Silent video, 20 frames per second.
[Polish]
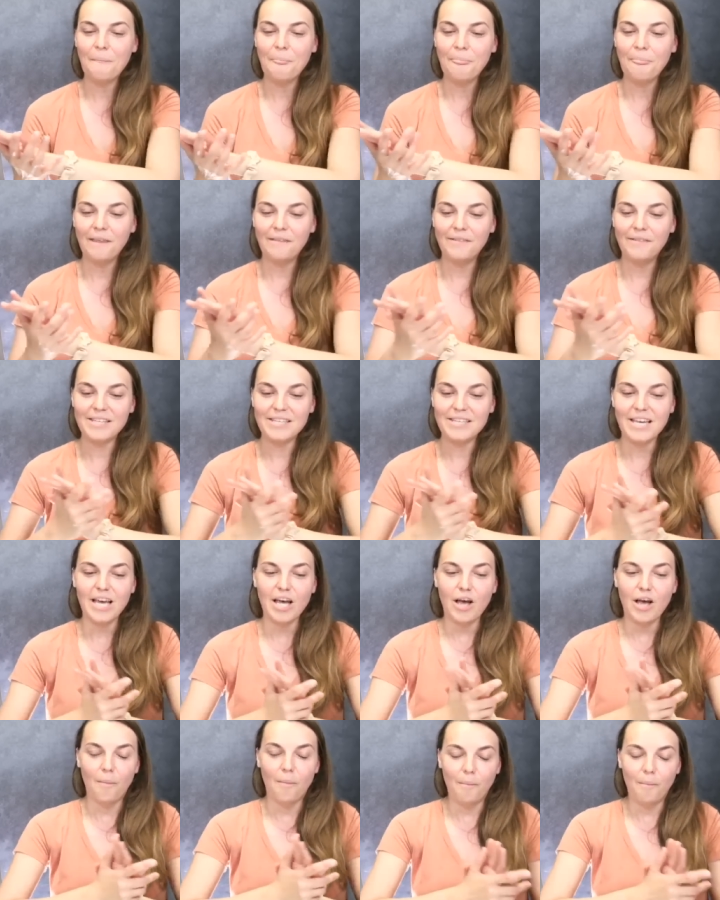Więc
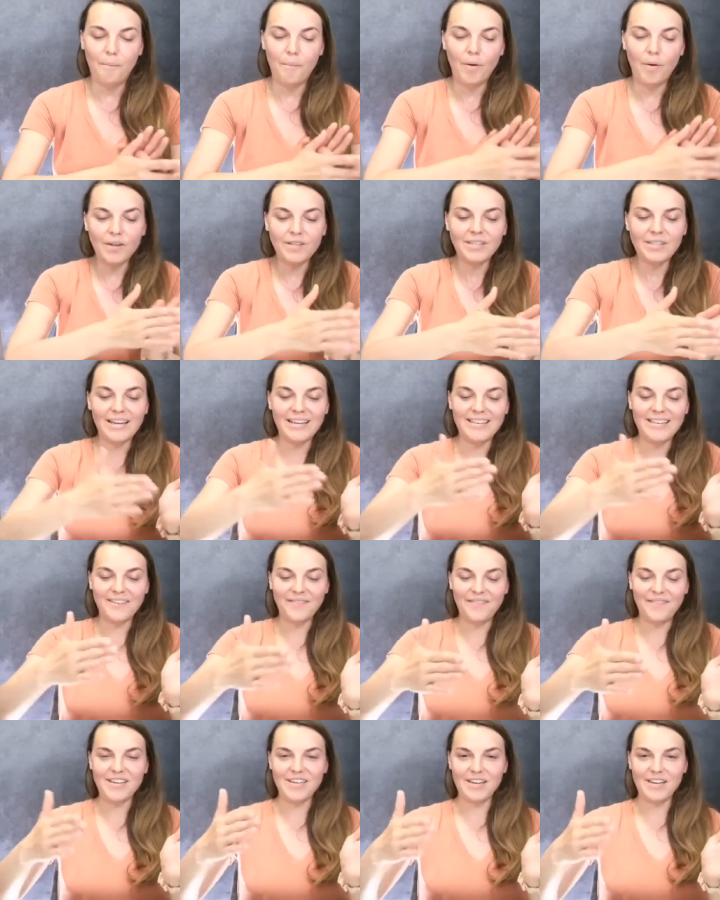po tej
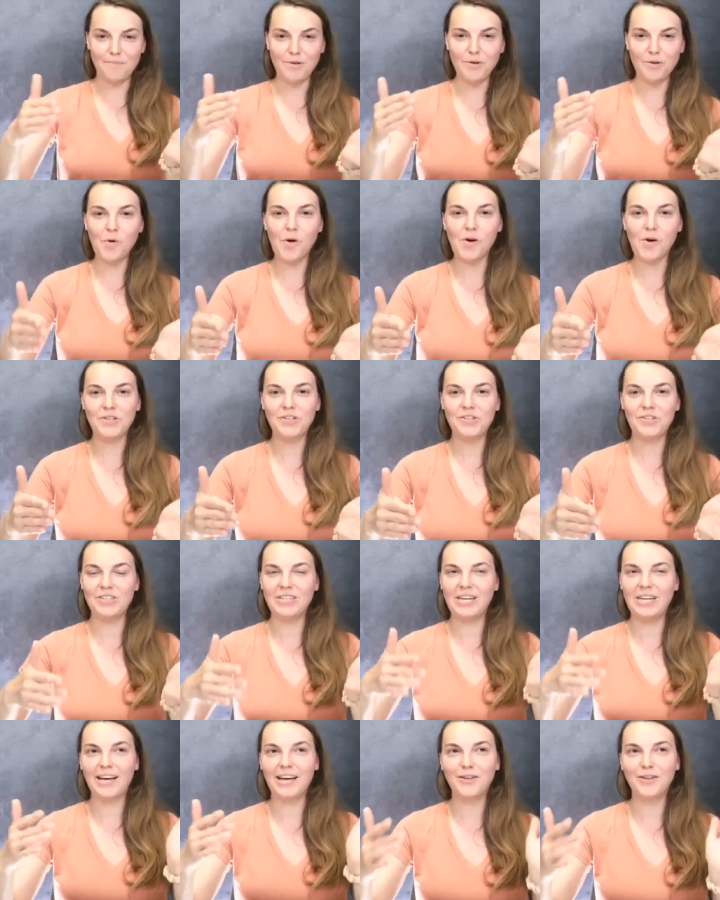sferze
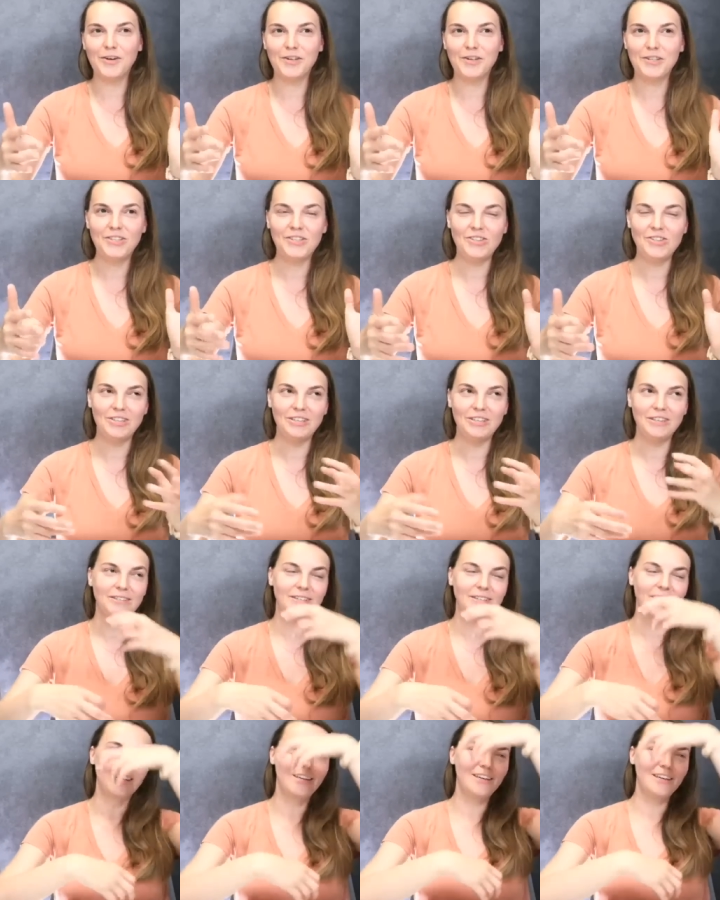miłości, radości,
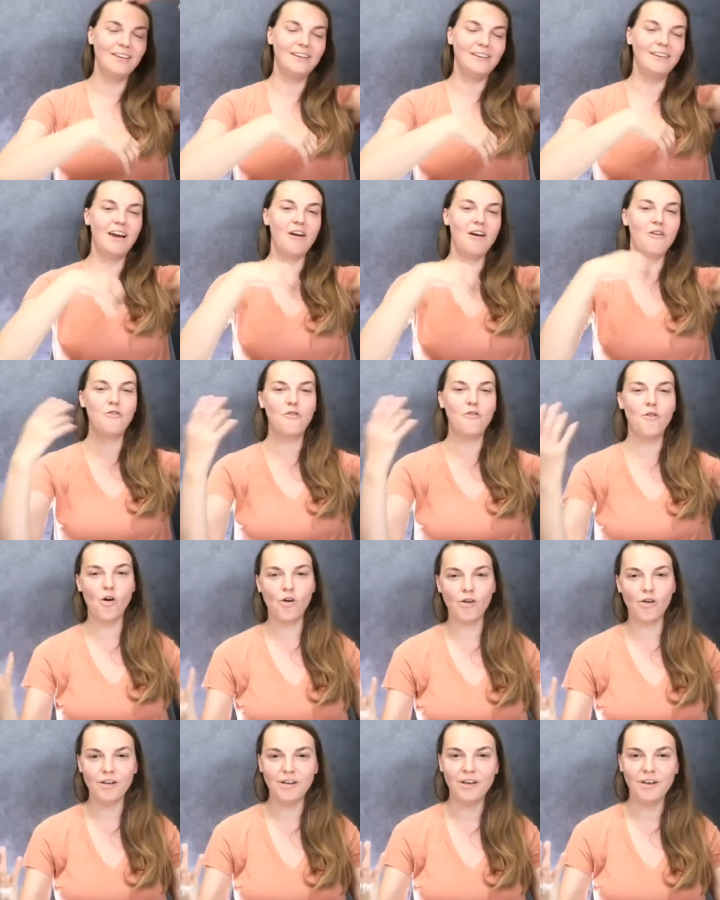takiej
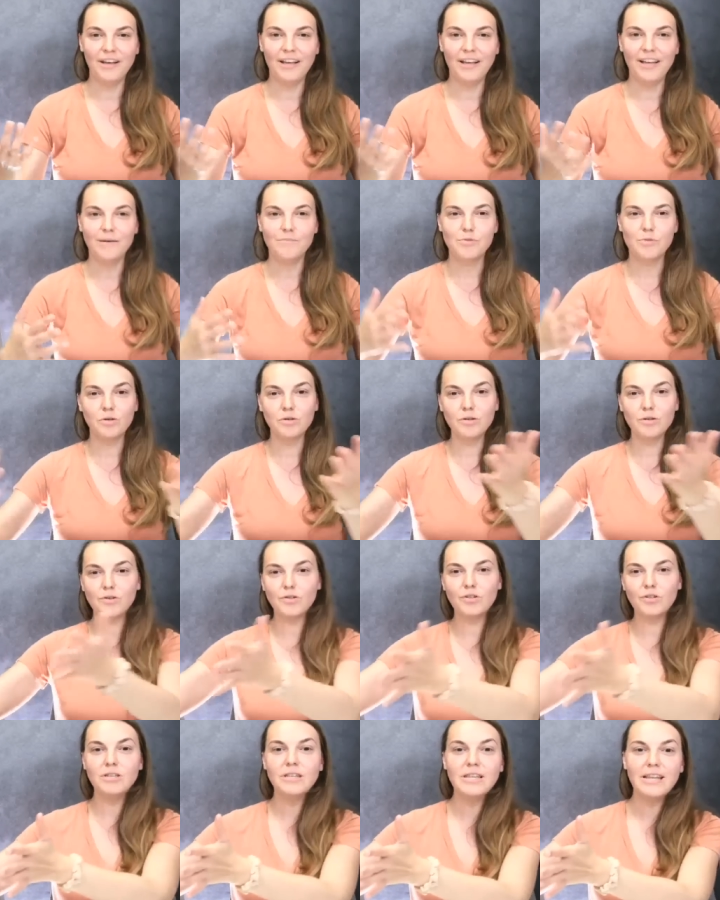euforii, przychodzi
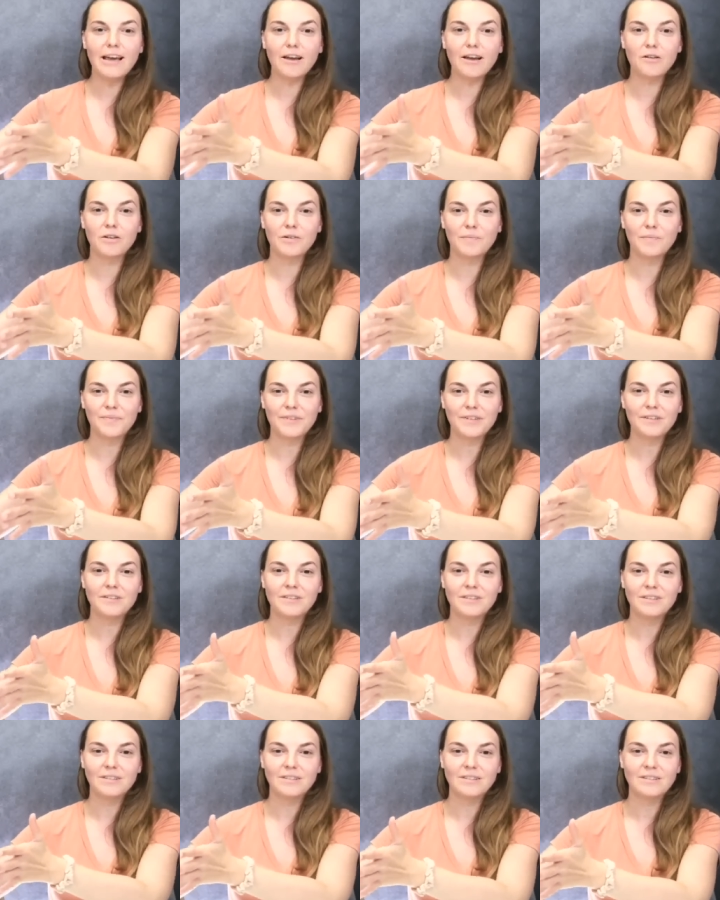coś innego.
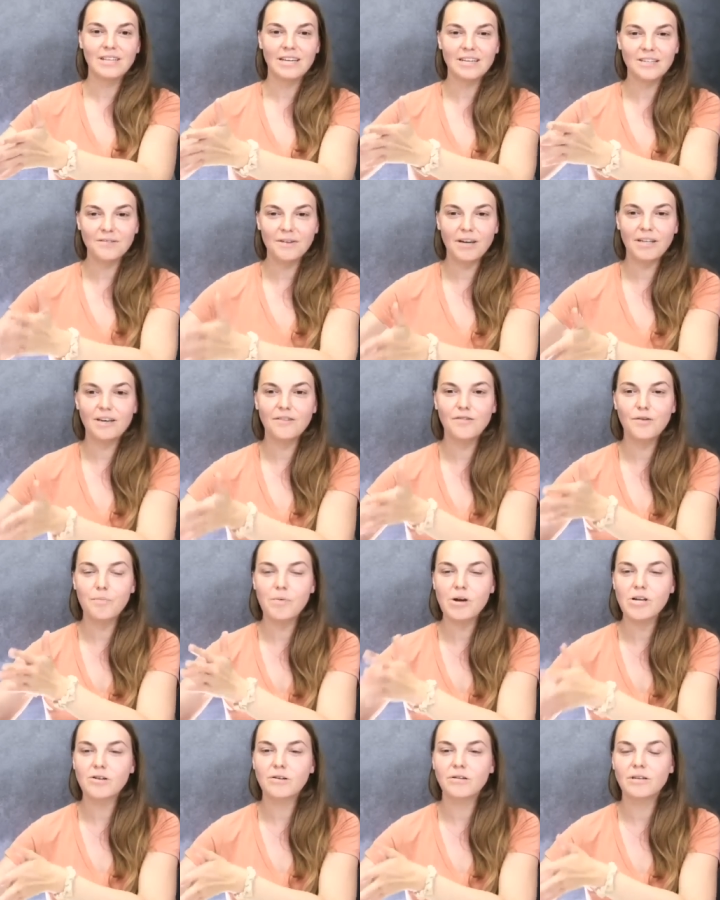Tak zwana
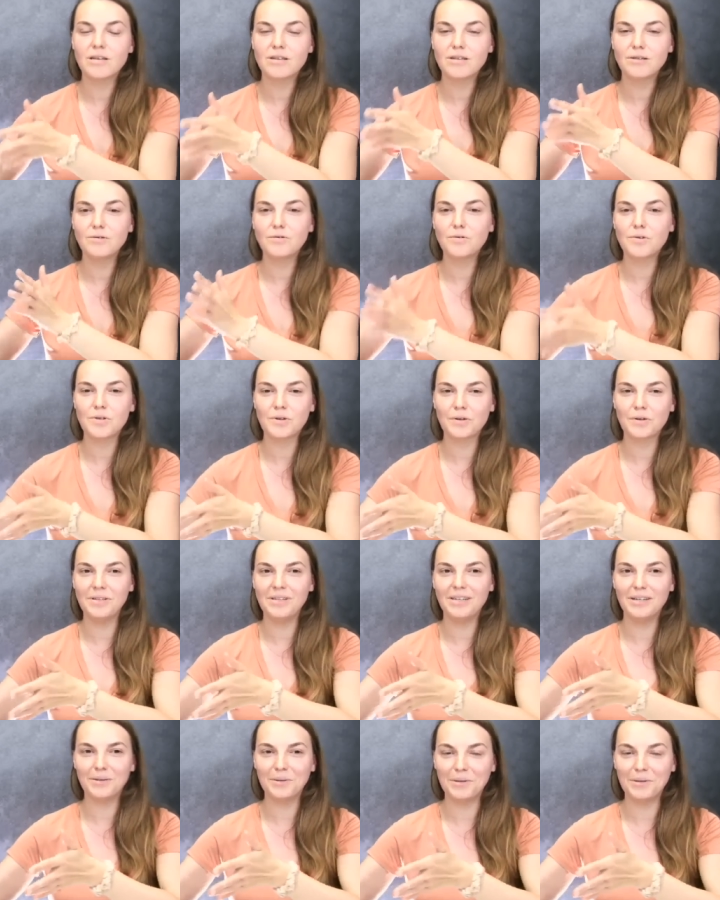wypłaszczona
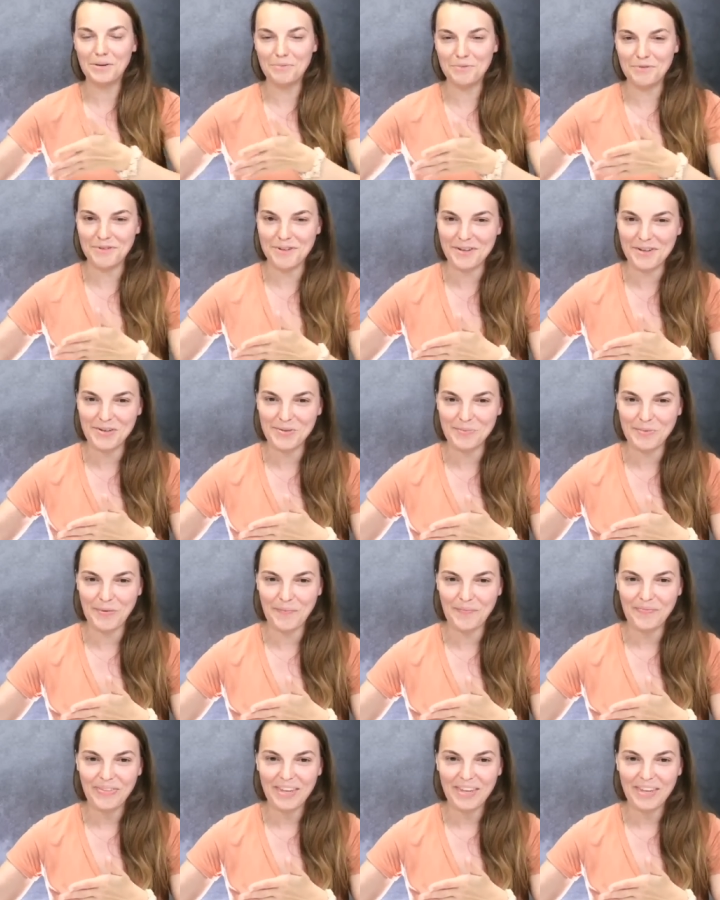sinusoida, o której mówiliśmy.